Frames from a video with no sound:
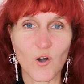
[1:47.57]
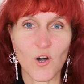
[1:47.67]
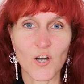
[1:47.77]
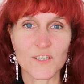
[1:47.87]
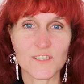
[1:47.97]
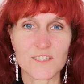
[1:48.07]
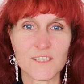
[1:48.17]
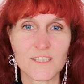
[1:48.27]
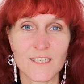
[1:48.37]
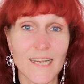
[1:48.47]
und
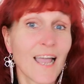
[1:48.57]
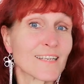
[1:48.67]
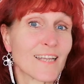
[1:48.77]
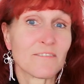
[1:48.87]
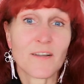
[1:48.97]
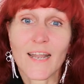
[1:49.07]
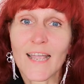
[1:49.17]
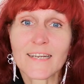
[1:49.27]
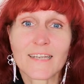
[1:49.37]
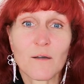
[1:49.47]
ja, der
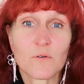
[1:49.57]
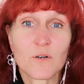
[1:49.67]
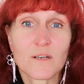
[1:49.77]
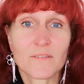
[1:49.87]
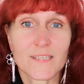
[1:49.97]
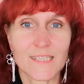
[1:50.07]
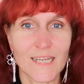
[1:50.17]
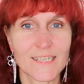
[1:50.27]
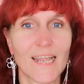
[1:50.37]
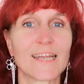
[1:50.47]
vielleicht auch irgendwann
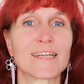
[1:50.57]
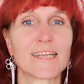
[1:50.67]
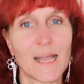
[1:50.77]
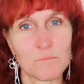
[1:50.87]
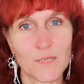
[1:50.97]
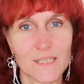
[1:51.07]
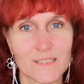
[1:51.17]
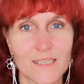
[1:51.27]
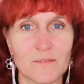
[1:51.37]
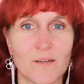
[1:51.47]
sagt, hey, ich habe mich
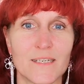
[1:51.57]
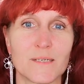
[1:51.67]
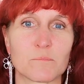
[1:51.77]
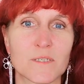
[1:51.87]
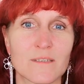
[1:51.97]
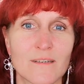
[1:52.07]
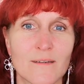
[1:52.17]
in dich verliebt.